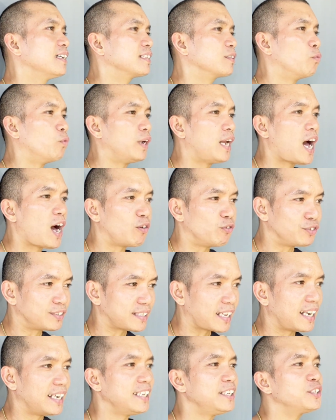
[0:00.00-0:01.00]
wala akong
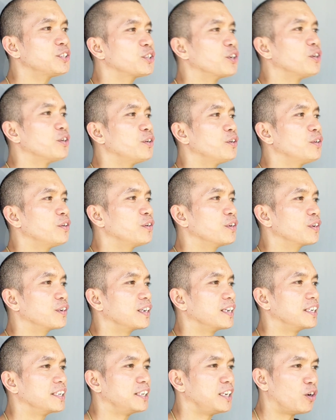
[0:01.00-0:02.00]
talento.
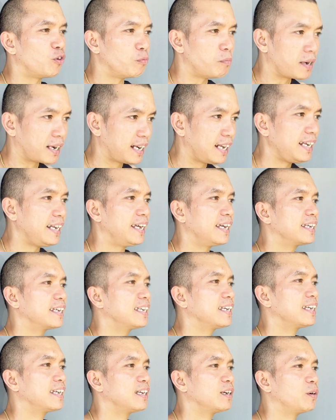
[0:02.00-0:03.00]
Hindi ako magaling.
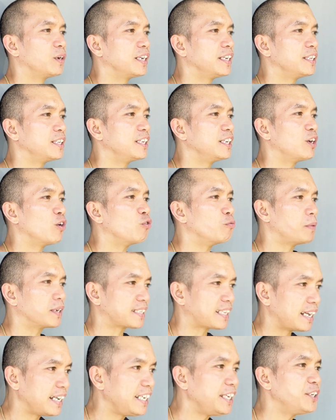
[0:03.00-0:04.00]
Hindi ako
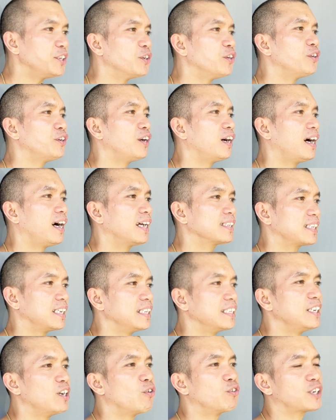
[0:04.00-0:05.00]
matalino. At
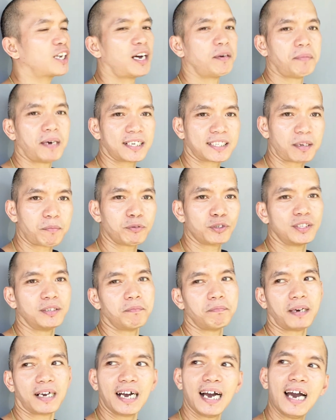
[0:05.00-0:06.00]
hindi ako nakapagtapos ng
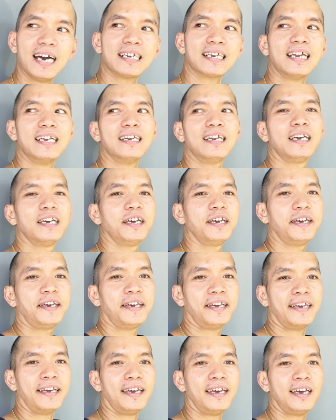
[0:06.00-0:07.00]
pag-aaral.
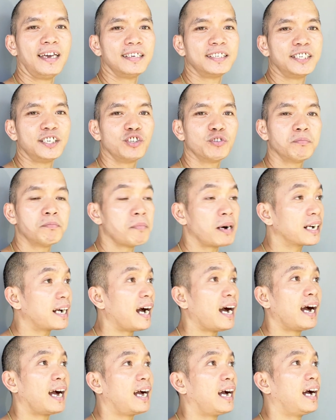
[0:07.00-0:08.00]
Eh, sino
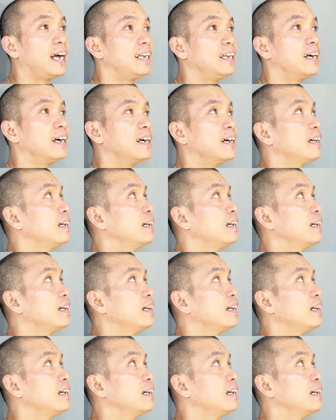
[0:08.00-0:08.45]
mag-aakalang